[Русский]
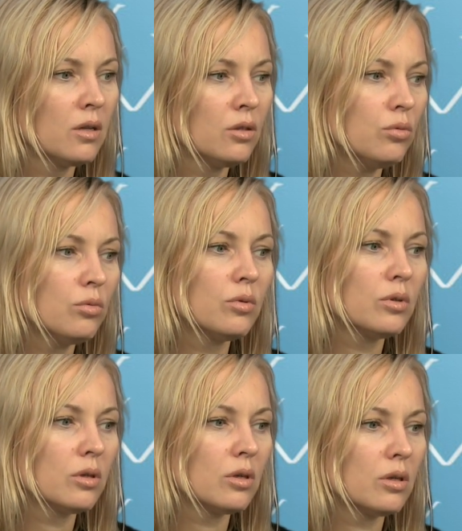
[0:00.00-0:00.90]
ну,
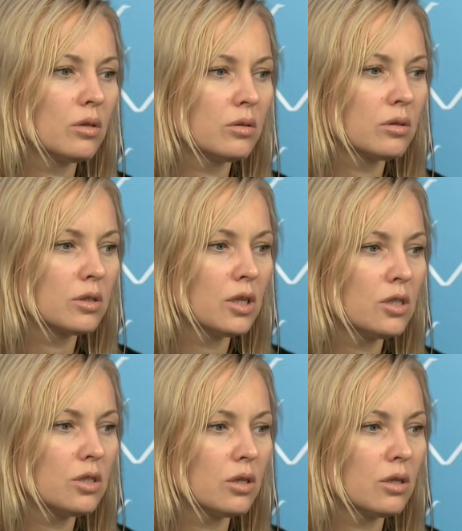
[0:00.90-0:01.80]
э,
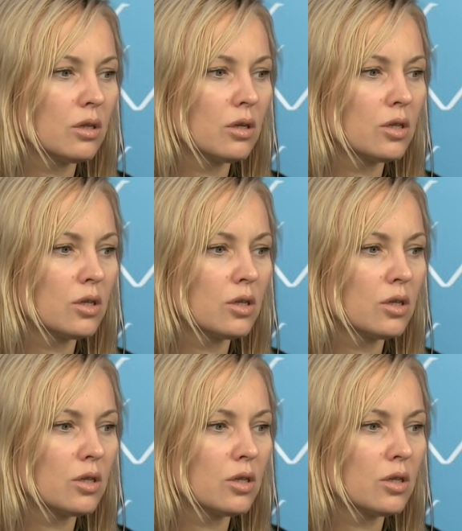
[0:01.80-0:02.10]
знаете,